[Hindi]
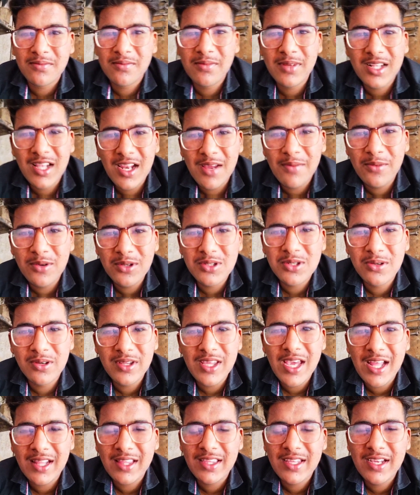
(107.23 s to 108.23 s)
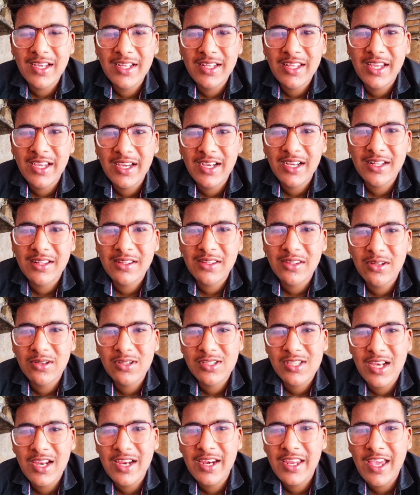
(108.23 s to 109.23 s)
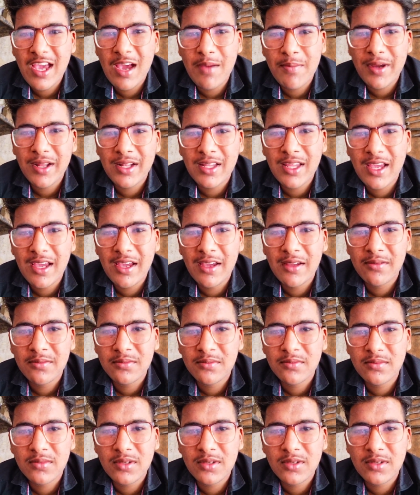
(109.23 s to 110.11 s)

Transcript: मतलब कुछ हो जाती है दिक्कत तो इसलिए नहीं आ पाता है